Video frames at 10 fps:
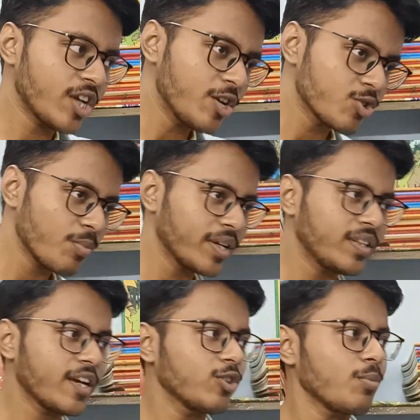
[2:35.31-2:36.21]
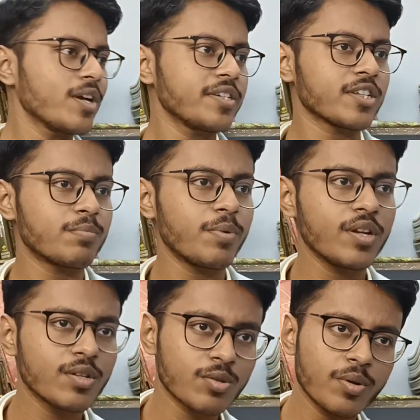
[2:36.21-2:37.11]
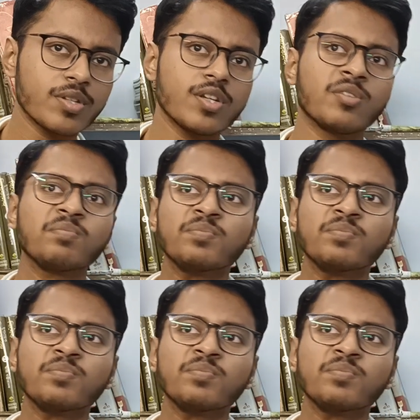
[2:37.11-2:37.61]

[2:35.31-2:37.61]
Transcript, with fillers: সেই সময় থেকে তোমার যে এক্সপিরিয়েন্স হয়েছে